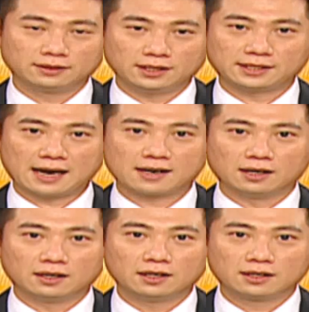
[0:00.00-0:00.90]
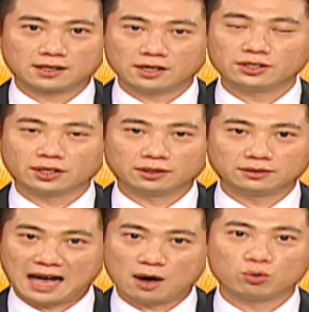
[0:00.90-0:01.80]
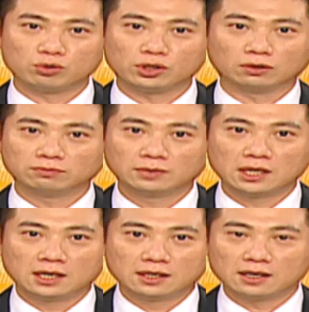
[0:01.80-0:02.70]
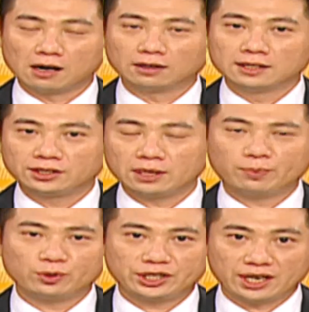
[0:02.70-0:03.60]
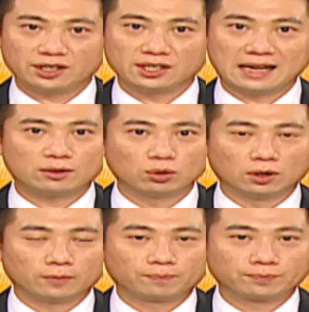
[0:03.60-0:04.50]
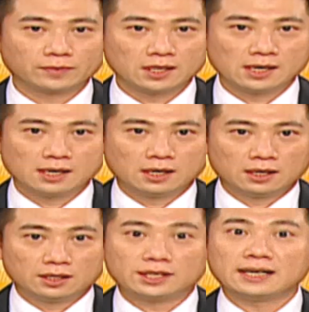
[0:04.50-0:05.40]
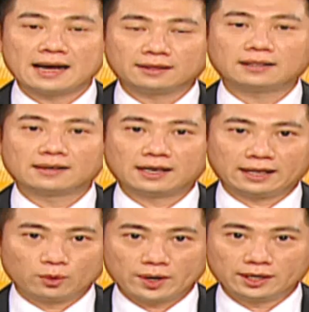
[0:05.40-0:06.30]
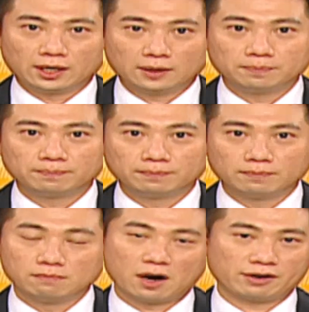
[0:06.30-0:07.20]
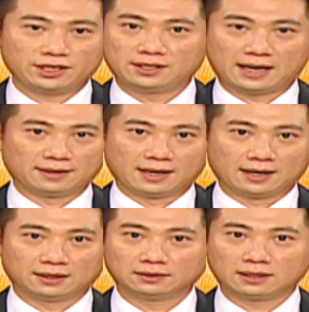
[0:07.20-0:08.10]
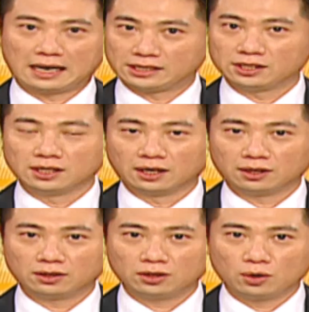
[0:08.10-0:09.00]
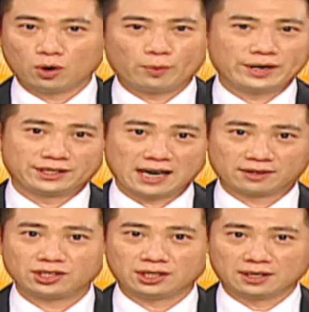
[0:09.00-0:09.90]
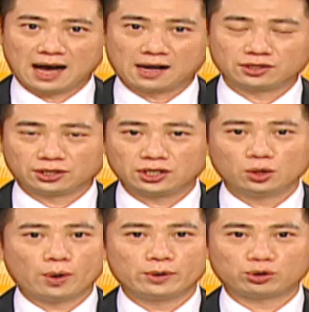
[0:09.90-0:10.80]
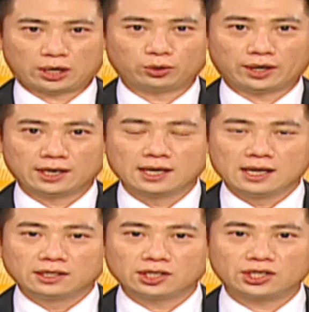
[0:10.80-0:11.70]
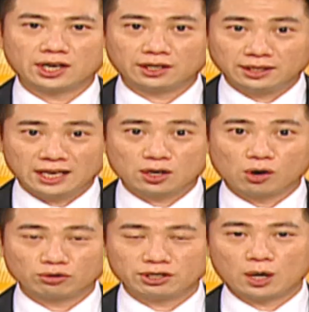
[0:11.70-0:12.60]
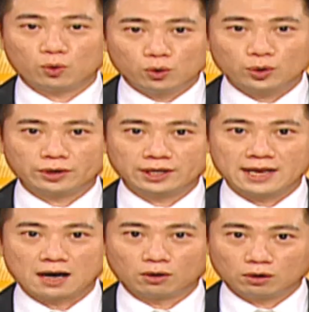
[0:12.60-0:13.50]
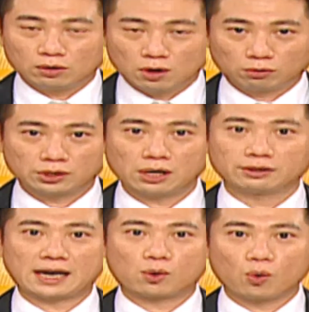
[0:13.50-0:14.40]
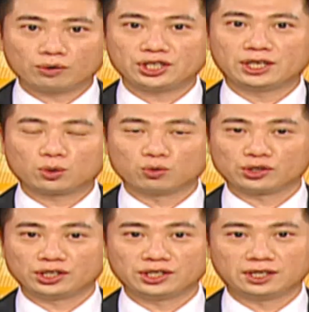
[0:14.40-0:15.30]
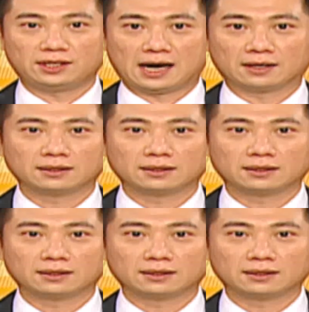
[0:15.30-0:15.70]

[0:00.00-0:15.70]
第三个，跟着大户走。好，进一步解释来说，现在当然因为呢，贸易战啦，还是呢会不会降息啦，景气会不会衰退，这些利空就像乌云一样哦，笼罩在国际的股市之上，